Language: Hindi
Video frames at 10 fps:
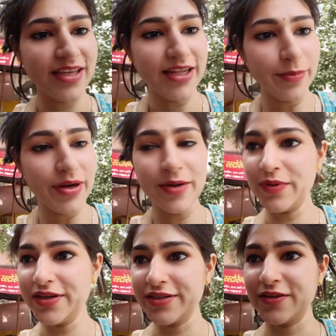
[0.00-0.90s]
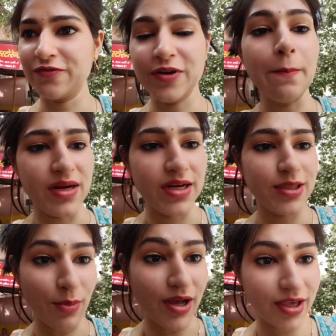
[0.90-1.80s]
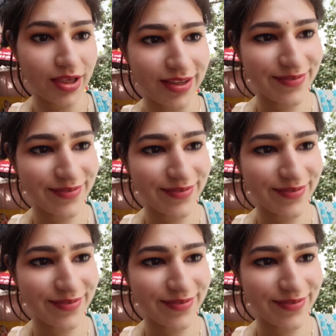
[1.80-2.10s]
के लिए पेड़ पर फिर मन्नत मांगेंगे